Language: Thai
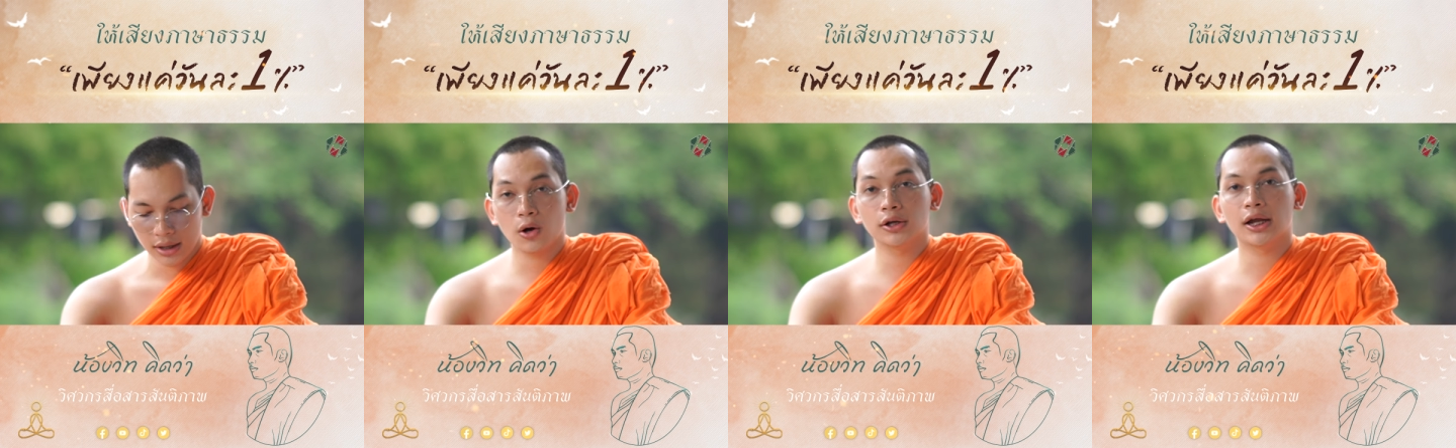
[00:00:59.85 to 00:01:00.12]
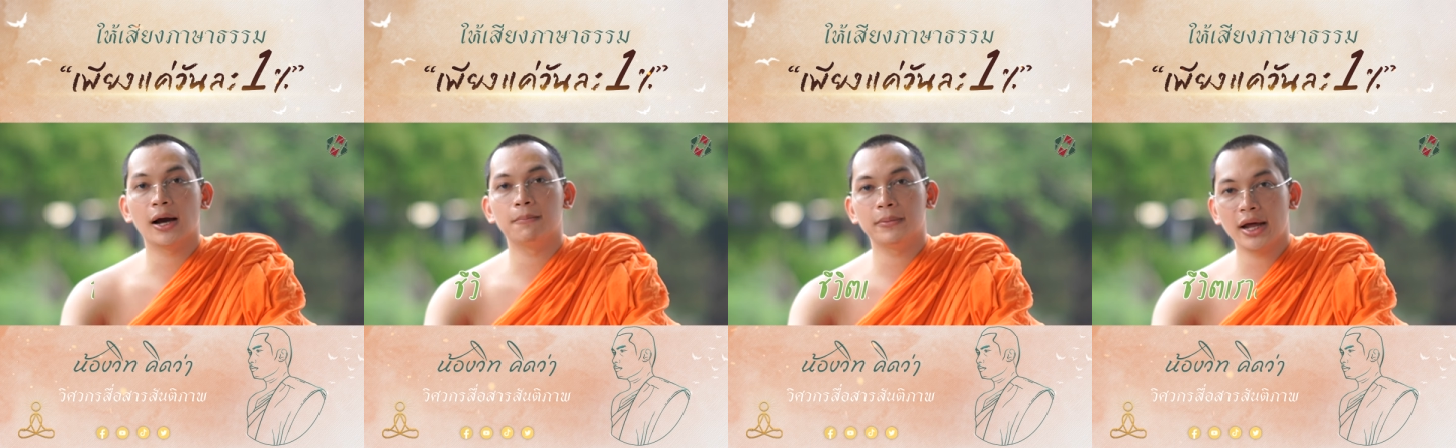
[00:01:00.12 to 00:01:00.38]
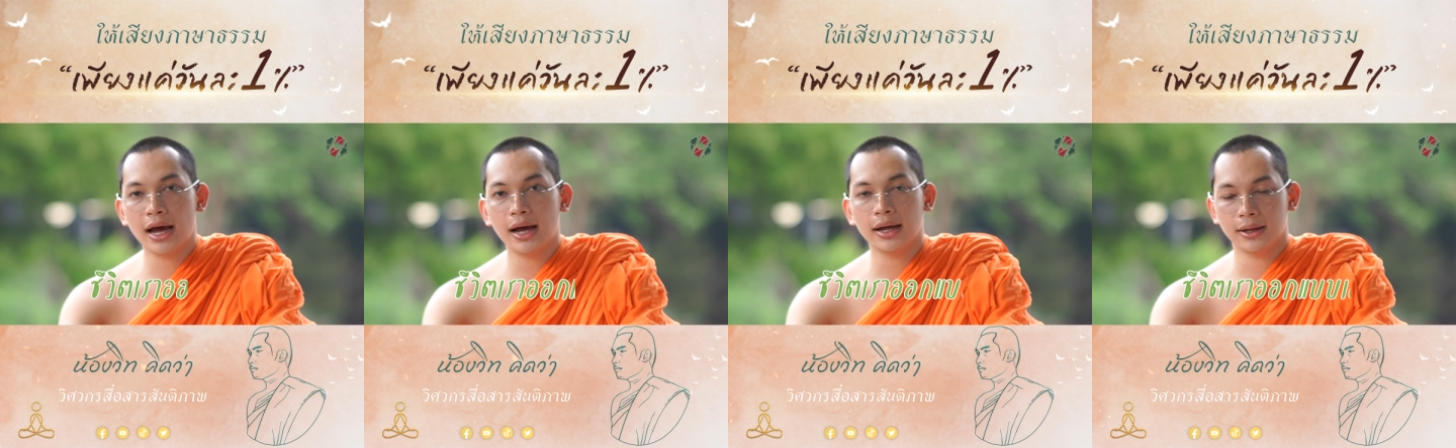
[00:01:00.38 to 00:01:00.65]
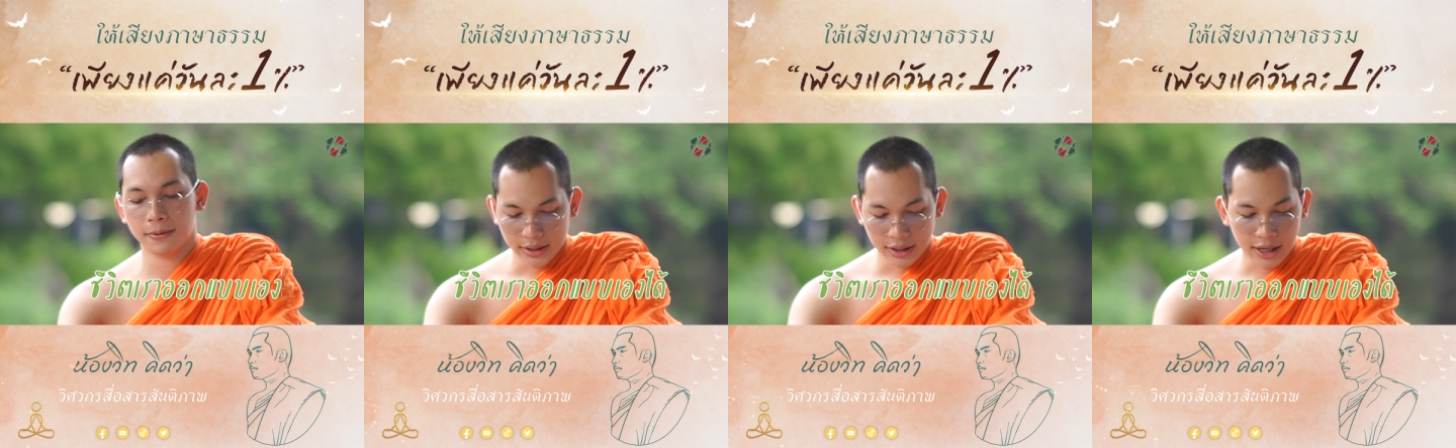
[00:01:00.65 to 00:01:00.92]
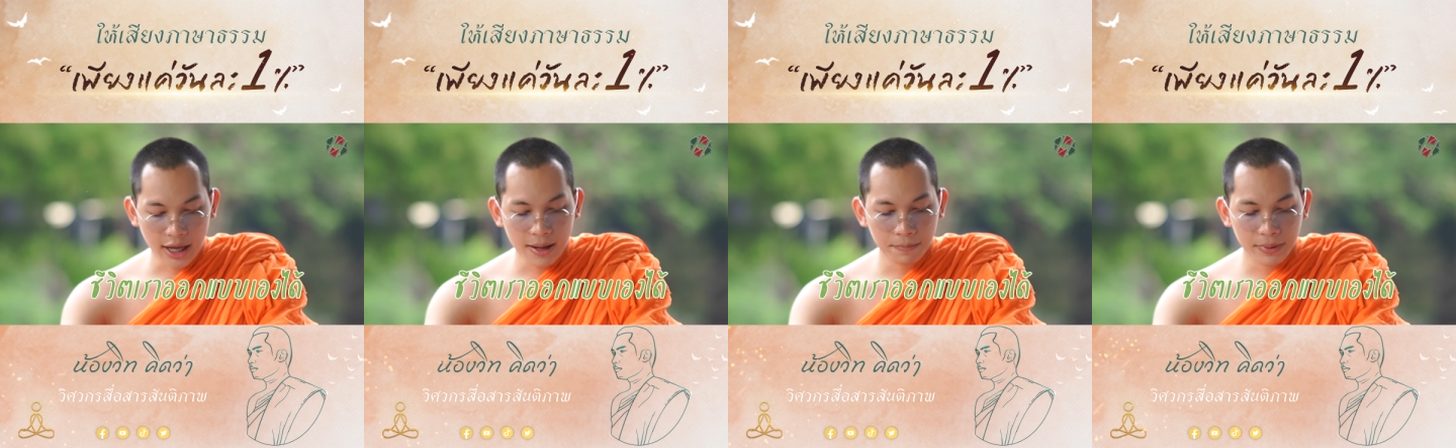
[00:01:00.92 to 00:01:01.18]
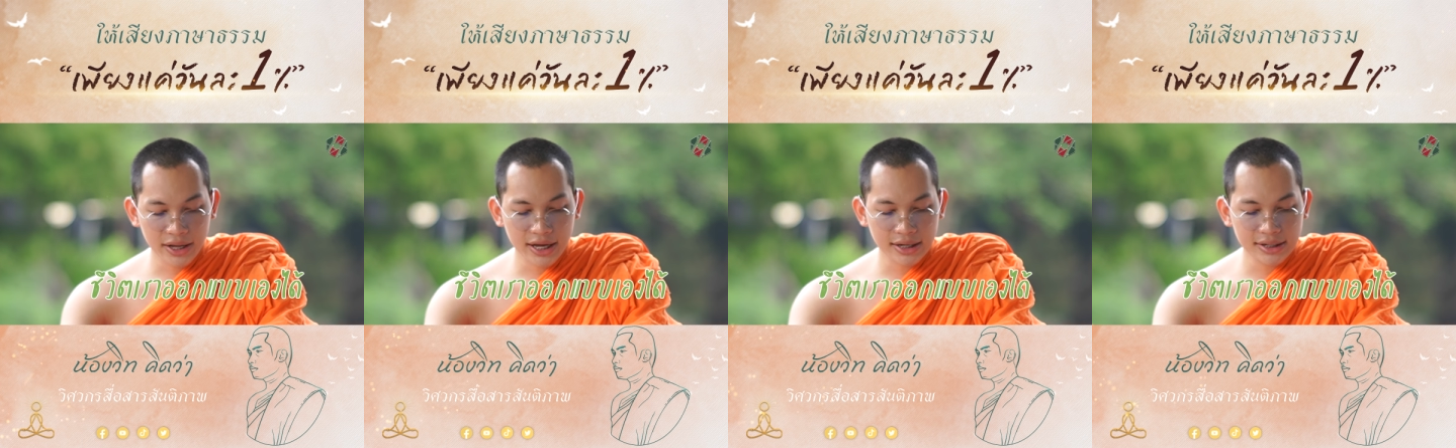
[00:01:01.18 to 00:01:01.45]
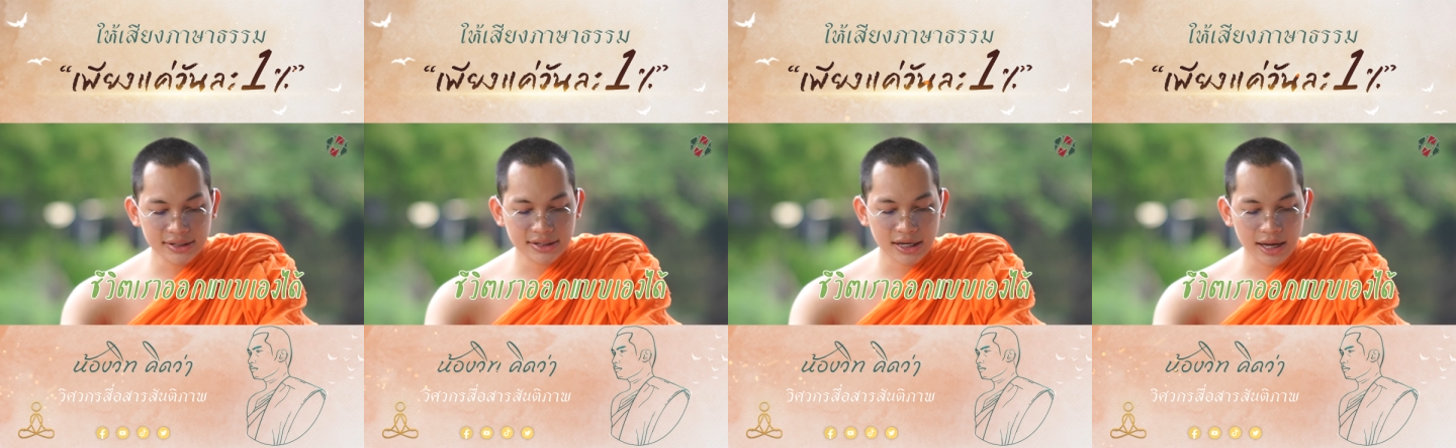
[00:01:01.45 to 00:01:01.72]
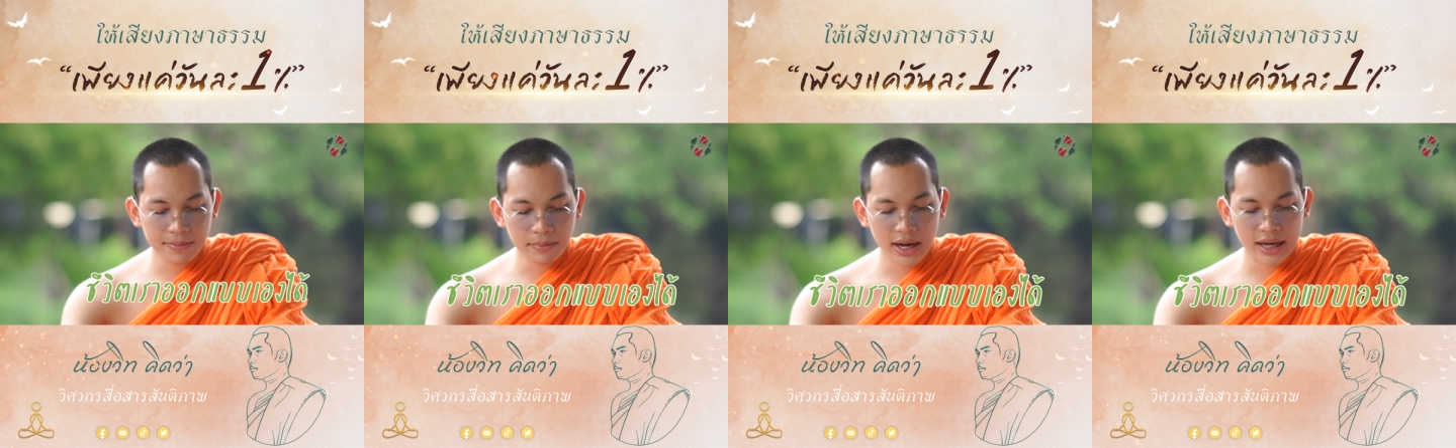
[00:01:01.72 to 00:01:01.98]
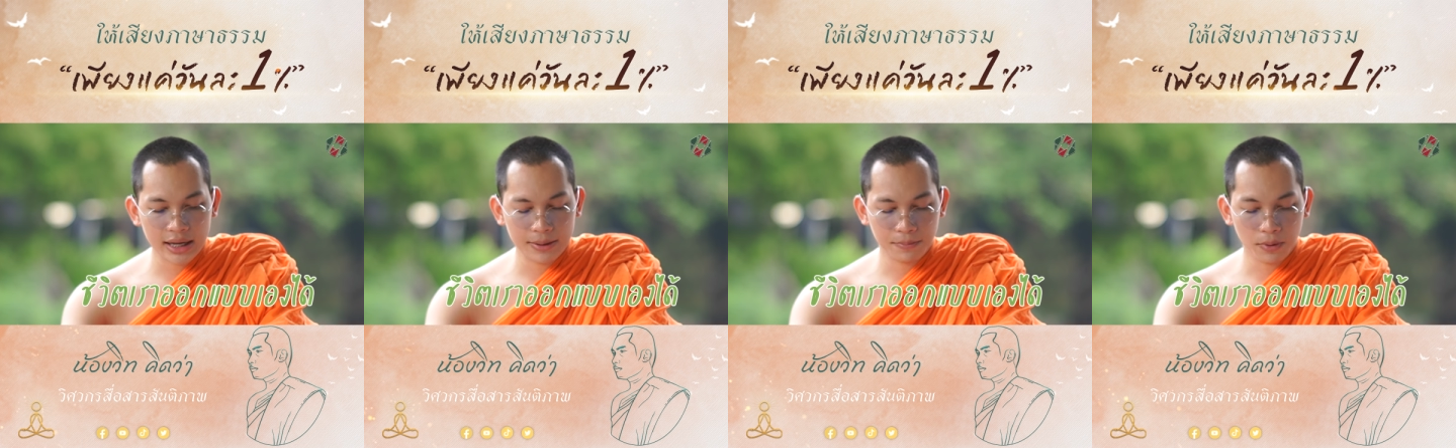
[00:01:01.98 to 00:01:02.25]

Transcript: ก็ทำได้แค่เปลี่ยนนิสัยใหม่